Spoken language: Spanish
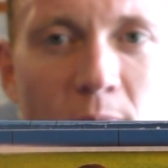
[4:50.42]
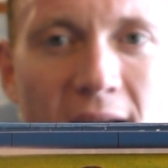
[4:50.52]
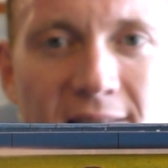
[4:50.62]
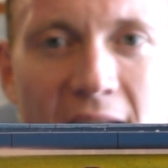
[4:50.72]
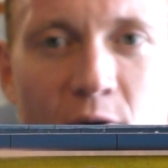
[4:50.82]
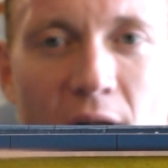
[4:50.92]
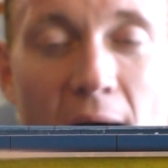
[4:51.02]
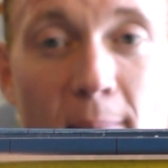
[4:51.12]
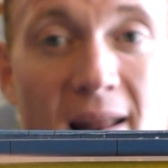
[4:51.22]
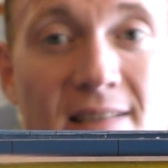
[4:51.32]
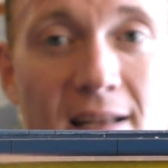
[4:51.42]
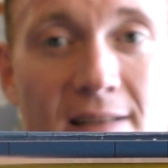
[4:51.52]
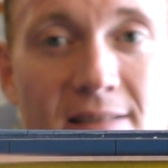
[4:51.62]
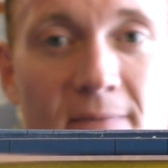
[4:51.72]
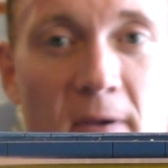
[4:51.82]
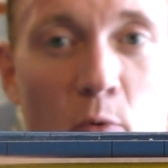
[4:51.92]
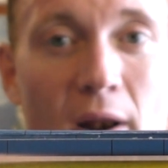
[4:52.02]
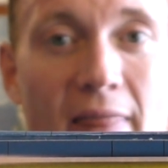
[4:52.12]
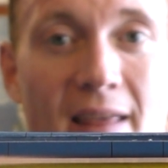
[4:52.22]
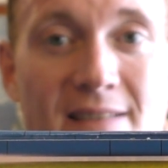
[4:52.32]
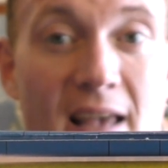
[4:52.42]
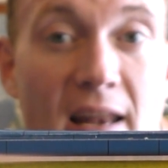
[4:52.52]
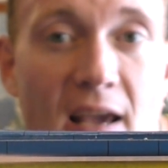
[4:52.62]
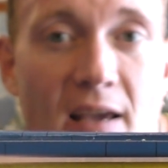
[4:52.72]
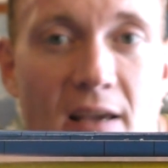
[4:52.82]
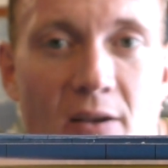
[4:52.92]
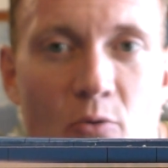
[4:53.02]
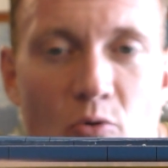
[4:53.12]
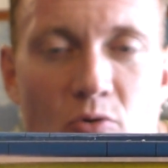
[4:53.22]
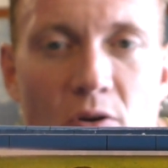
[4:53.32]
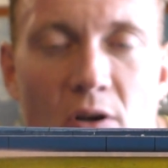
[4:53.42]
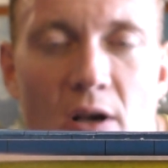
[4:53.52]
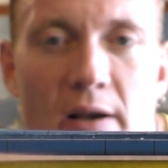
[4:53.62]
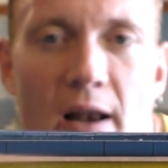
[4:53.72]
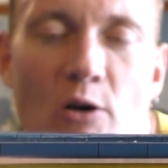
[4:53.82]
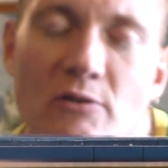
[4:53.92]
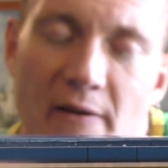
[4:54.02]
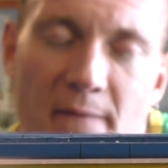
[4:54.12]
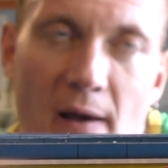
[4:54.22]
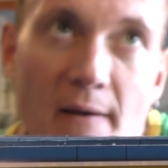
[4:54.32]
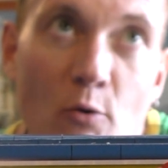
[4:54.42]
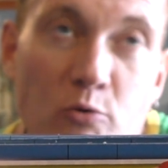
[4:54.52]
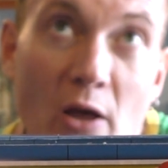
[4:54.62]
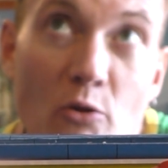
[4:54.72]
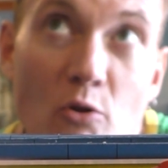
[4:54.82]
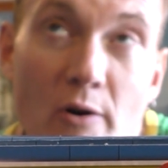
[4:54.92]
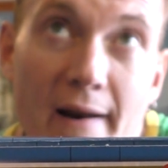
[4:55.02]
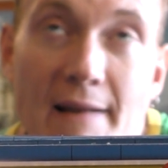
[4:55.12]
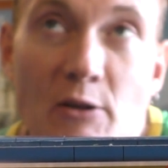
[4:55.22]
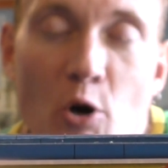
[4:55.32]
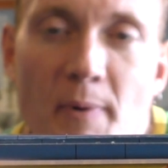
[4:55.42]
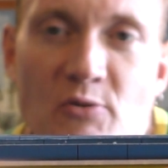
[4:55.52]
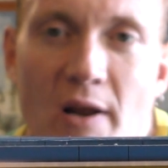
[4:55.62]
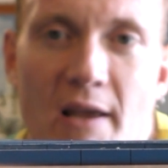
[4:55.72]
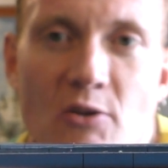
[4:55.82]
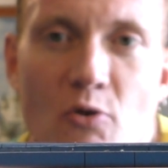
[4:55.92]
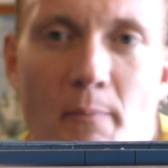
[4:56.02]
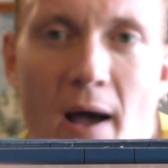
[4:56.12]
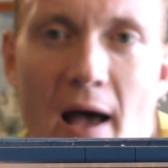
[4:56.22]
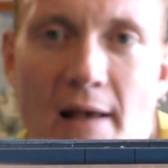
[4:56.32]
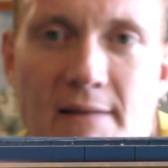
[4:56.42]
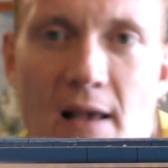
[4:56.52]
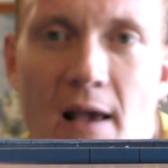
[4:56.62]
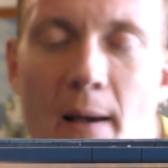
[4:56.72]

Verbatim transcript: más elaboradas, parecen figuras de series incluso, eh, usando, rescatando los personajes que son más,